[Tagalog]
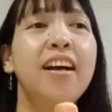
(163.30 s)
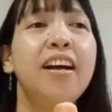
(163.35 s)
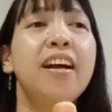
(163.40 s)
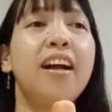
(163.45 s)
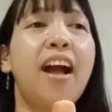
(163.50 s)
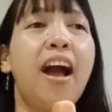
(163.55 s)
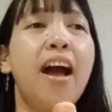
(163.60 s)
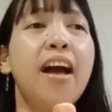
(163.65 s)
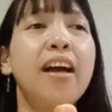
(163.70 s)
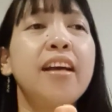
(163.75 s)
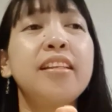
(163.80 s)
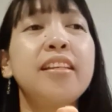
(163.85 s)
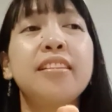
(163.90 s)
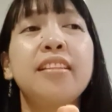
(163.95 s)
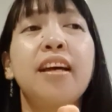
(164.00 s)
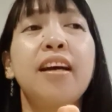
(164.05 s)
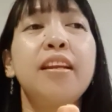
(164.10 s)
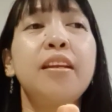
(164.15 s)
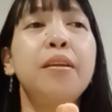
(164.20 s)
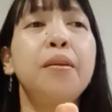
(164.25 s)
Kahit
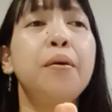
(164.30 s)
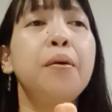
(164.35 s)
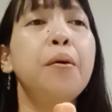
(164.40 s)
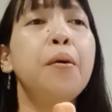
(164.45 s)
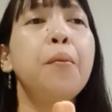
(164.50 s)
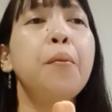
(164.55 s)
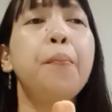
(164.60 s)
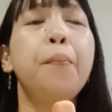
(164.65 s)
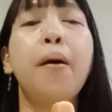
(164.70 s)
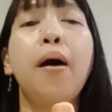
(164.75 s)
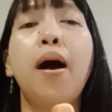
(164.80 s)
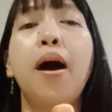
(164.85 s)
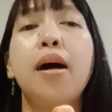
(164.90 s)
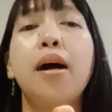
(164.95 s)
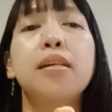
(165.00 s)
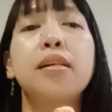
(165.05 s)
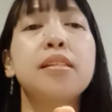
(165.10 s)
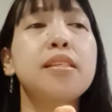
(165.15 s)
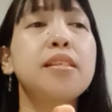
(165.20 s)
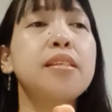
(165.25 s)
ano
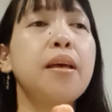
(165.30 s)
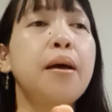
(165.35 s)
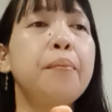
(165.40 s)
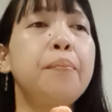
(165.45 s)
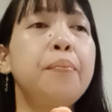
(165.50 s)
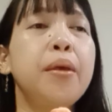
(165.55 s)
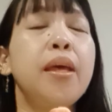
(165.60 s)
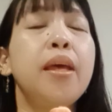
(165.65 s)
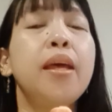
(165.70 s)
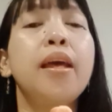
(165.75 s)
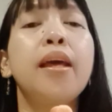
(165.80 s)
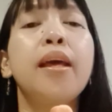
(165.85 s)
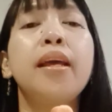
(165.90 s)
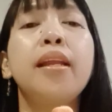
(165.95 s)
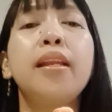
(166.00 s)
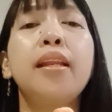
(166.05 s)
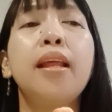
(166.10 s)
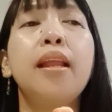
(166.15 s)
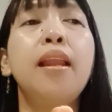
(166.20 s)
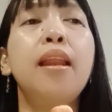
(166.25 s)
pa ang
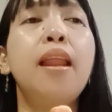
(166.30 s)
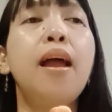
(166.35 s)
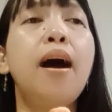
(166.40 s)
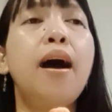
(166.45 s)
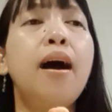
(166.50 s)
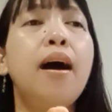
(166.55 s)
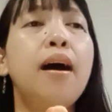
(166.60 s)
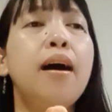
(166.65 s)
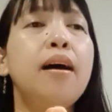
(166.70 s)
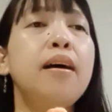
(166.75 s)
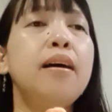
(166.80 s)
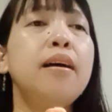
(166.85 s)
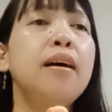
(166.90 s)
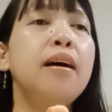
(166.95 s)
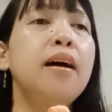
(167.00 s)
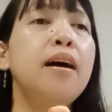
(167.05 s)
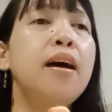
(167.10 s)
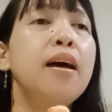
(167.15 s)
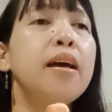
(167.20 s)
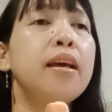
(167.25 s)
sabihin nila,
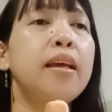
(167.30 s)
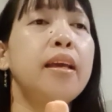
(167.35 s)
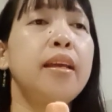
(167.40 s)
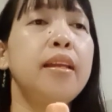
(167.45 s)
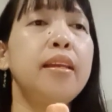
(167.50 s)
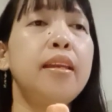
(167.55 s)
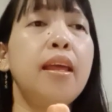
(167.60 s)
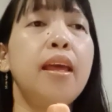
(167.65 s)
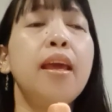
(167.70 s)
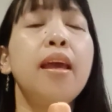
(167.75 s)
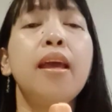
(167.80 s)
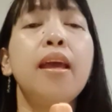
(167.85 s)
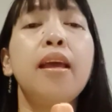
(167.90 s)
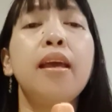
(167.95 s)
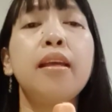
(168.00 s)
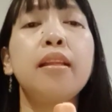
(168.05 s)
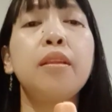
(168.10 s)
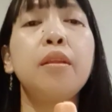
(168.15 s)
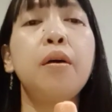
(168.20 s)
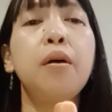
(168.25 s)

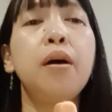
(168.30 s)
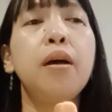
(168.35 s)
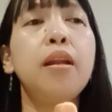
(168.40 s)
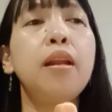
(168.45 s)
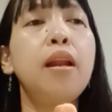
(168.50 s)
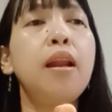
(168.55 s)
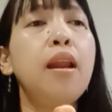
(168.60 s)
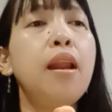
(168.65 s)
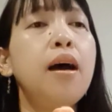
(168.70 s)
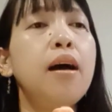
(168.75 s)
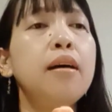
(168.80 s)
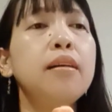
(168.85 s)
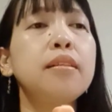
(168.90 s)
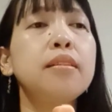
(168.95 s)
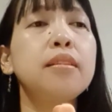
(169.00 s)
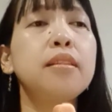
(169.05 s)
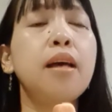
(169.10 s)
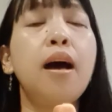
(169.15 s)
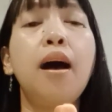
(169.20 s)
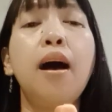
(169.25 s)
hindi ito at
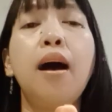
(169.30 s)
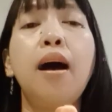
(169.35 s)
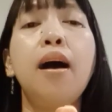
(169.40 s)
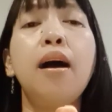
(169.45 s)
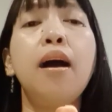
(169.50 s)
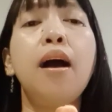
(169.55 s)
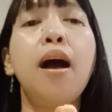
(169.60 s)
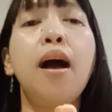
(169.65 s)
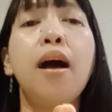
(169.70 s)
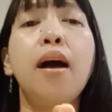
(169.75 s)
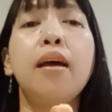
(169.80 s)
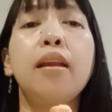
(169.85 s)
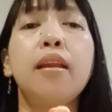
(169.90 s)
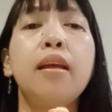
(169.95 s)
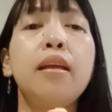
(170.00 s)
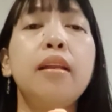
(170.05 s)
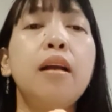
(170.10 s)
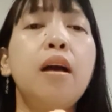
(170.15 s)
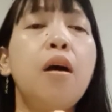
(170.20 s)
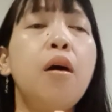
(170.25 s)
lang sa
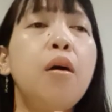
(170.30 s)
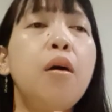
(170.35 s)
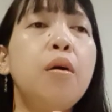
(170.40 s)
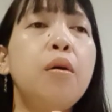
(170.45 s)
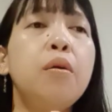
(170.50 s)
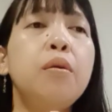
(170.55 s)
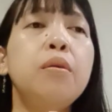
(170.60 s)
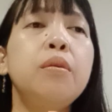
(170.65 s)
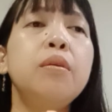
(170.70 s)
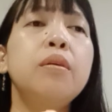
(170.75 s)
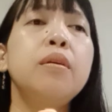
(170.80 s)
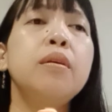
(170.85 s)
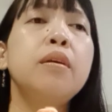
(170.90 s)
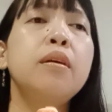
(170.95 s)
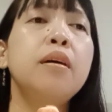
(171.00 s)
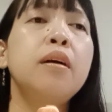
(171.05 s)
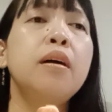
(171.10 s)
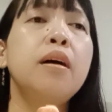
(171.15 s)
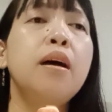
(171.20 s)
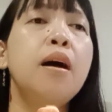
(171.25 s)
hangarin ko
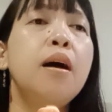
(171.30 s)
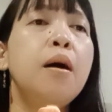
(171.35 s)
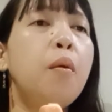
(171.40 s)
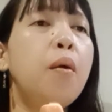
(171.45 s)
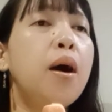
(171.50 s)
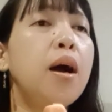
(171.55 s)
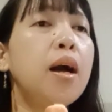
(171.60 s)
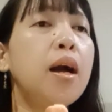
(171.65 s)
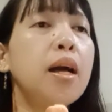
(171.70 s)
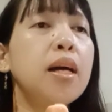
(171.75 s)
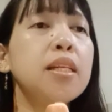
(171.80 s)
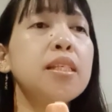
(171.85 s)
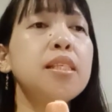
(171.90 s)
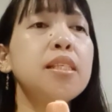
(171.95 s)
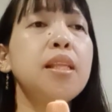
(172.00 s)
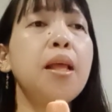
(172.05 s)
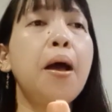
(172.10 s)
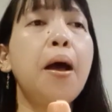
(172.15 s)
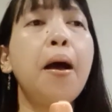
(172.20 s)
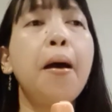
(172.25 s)
wakas
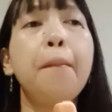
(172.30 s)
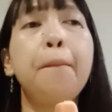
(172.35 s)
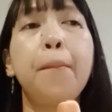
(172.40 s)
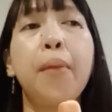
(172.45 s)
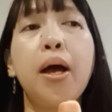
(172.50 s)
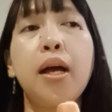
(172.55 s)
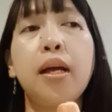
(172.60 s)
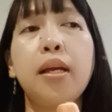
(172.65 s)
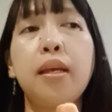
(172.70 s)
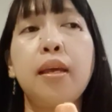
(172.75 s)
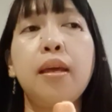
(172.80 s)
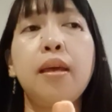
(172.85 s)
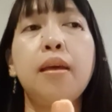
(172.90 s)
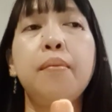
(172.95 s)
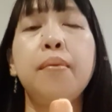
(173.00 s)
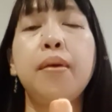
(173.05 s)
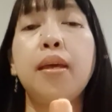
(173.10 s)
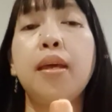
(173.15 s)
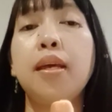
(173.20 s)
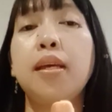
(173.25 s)
na
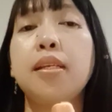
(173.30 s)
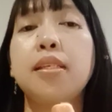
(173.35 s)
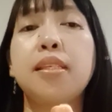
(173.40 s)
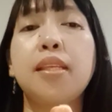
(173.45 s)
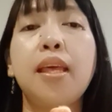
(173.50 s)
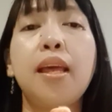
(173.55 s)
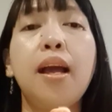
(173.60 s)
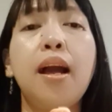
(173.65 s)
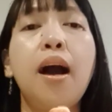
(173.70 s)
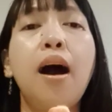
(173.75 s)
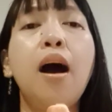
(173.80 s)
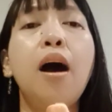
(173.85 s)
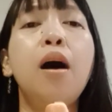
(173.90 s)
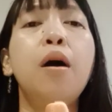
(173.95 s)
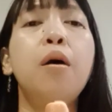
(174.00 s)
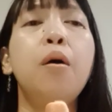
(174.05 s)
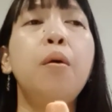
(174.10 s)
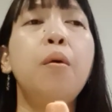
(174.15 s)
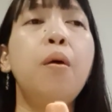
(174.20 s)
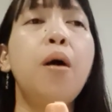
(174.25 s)
pag-ibig
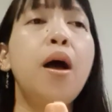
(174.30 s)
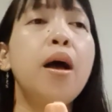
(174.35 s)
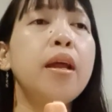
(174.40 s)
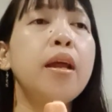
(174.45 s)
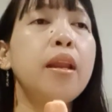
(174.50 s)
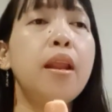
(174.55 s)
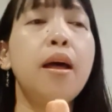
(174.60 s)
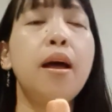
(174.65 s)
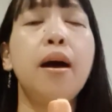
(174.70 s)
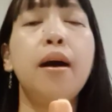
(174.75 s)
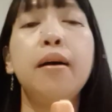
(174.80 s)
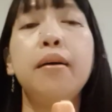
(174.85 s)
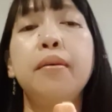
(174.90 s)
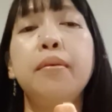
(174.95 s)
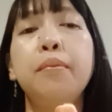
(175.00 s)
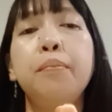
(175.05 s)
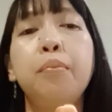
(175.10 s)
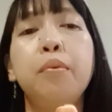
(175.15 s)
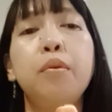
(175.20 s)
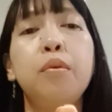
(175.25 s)
sigaw
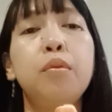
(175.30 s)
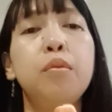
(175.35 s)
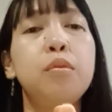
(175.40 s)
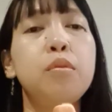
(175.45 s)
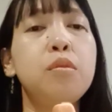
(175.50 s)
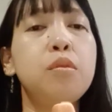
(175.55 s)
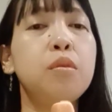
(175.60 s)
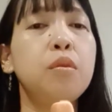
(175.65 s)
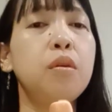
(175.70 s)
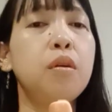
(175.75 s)
ng puso